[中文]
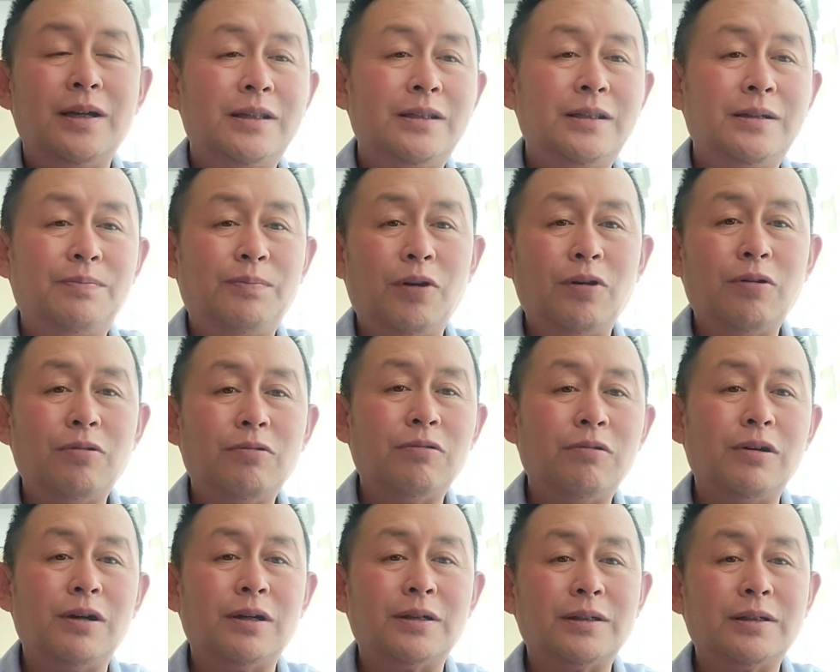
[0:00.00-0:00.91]
你包
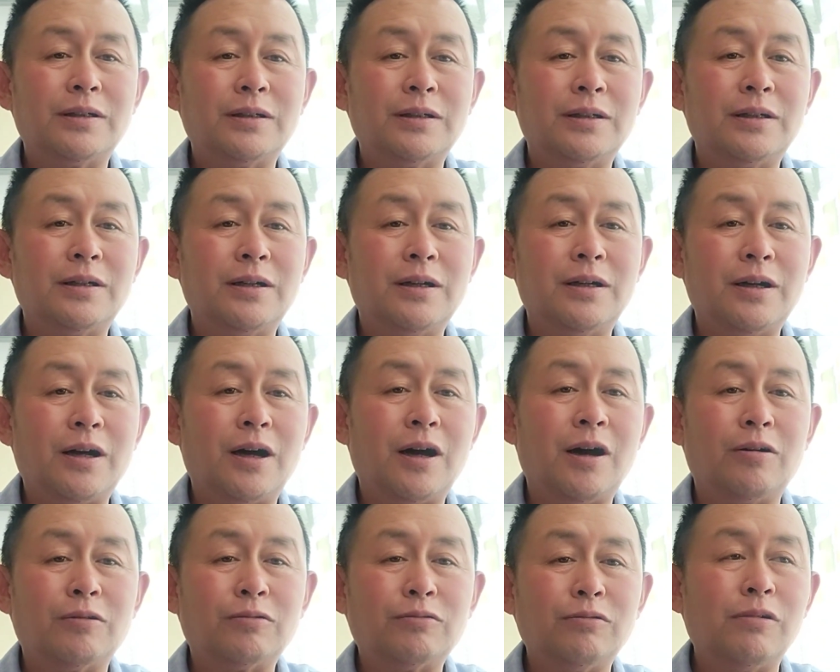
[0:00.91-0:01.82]
括这个
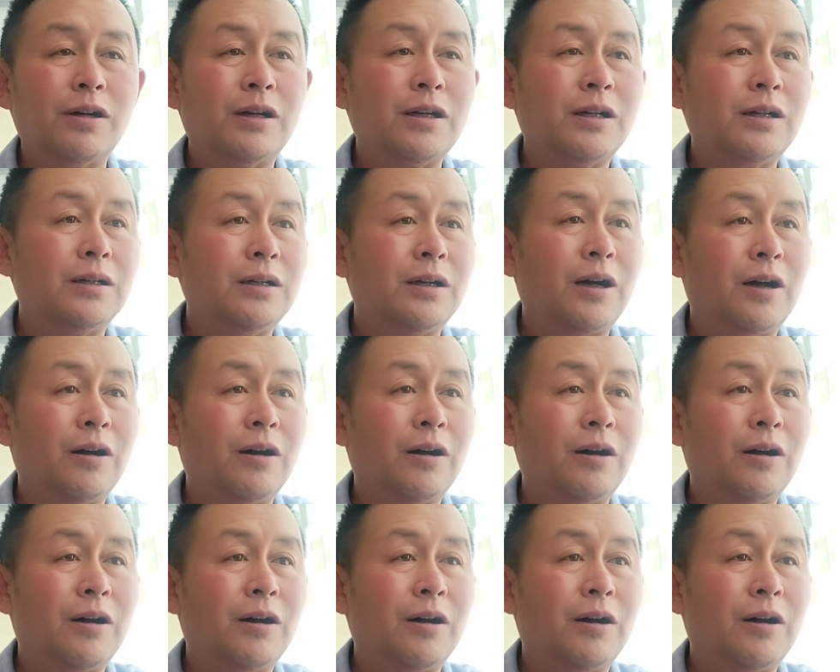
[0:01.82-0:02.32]
好多歌、